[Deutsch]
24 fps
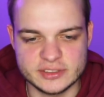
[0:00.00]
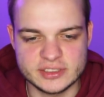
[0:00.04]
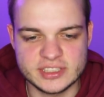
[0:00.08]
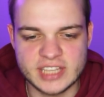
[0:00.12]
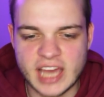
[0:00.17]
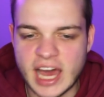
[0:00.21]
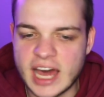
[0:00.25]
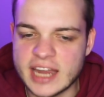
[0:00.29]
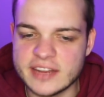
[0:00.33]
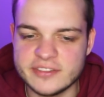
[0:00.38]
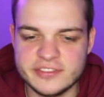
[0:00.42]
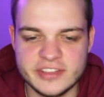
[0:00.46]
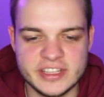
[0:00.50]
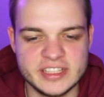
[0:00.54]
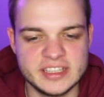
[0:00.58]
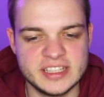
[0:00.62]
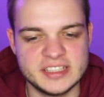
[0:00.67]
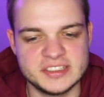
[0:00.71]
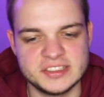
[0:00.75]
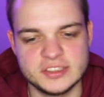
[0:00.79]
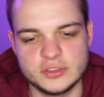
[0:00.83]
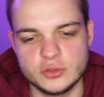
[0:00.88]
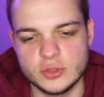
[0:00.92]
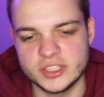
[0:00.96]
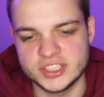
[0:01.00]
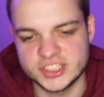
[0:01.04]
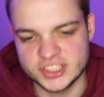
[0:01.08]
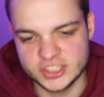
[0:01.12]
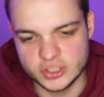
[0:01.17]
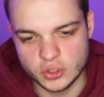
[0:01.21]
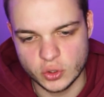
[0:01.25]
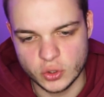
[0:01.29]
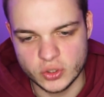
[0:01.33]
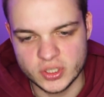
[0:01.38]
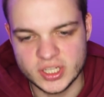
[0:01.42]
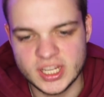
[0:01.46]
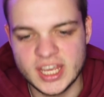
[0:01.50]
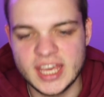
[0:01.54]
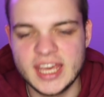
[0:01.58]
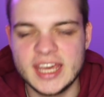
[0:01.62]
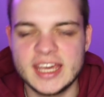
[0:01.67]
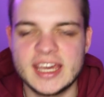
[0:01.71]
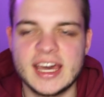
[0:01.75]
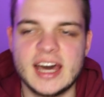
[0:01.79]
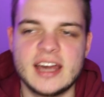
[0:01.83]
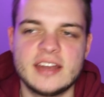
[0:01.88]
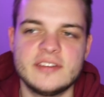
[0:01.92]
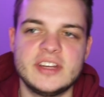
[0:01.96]
Und gerade wegen der Situation,
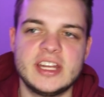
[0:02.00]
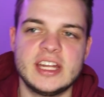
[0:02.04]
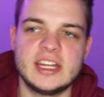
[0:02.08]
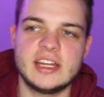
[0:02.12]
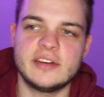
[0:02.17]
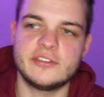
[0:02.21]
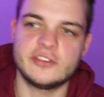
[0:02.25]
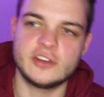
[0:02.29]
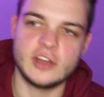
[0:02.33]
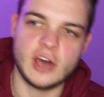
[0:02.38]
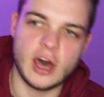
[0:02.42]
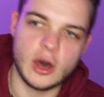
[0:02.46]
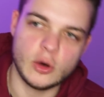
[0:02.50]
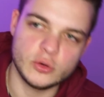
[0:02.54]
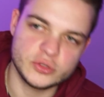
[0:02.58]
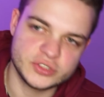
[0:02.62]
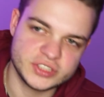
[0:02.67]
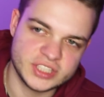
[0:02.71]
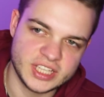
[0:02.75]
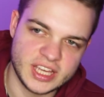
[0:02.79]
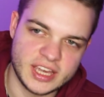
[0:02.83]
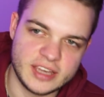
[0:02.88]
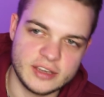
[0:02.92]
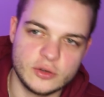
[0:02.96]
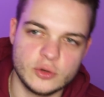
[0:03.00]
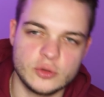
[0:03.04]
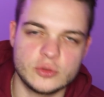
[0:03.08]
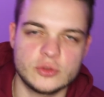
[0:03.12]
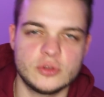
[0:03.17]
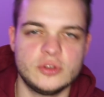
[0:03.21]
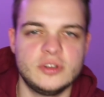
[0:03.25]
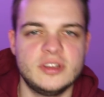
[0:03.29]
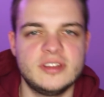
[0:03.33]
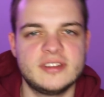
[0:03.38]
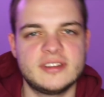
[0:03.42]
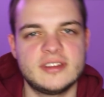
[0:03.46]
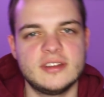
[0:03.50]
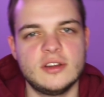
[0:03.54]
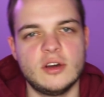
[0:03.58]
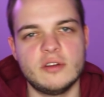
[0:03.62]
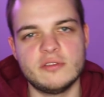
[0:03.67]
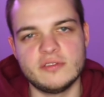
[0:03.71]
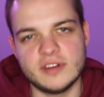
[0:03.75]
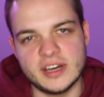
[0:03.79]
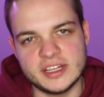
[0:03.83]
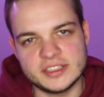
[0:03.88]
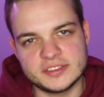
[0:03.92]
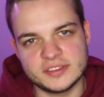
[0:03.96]
gerade wenn er da von außen reinguckt und nicht
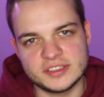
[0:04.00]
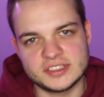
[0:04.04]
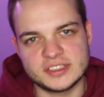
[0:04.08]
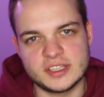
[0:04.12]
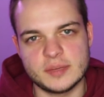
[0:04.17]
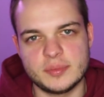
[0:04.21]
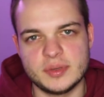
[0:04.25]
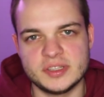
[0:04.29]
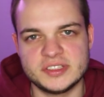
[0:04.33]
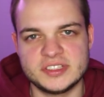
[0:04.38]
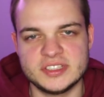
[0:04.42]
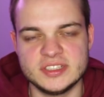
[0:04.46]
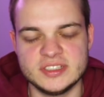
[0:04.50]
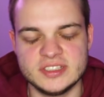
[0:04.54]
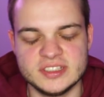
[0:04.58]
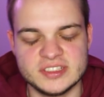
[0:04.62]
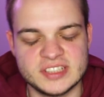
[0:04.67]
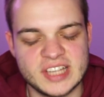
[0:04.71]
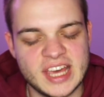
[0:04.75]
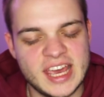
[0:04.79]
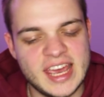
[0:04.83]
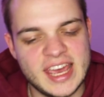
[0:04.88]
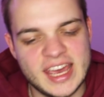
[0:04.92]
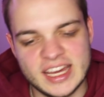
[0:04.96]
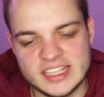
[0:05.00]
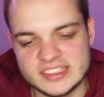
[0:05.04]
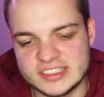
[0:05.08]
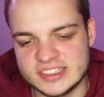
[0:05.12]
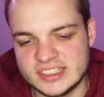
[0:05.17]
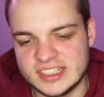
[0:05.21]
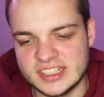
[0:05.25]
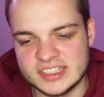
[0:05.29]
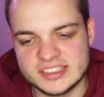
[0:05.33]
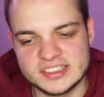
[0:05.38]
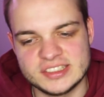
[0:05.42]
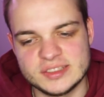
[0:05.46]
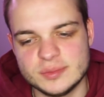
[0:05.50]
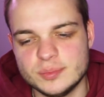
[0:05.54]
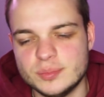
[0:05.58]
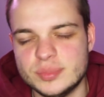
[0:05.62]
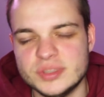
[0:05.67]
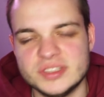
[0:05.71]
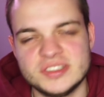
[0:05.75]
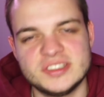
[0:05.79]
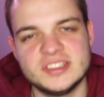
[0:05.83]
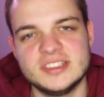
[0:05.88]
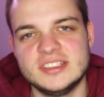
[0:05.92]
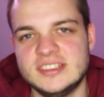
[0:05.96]
genau weiß, was da passiert ist, also das ist ein
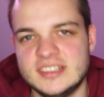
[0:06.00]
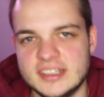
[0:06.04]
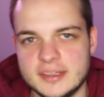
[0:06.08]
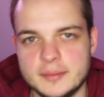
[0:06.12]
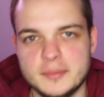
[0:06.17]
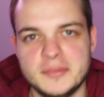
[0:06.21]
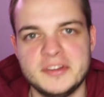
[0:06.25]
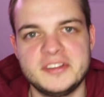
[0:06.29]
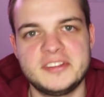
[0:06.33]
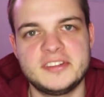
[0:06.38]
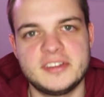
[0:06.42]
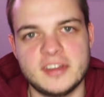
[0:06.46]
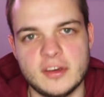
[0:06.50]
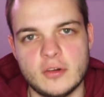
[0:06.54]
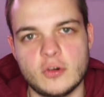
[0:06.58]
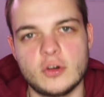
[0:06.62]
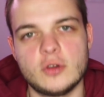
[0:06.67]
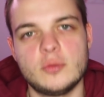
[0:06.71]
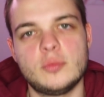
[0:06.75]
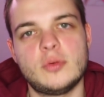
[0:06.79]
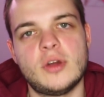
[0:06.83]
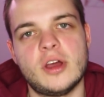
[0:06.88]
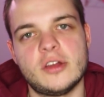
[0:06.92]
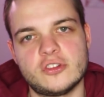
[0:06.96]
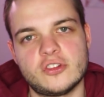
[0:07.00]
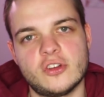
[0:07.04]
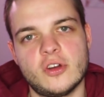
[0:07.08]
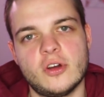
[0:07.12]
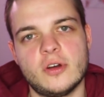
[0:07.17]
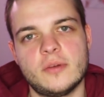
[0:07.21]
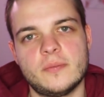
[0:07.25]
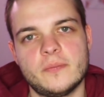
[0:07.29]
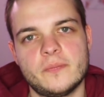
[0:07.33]
bisschen dämlich Terry Bradshaw.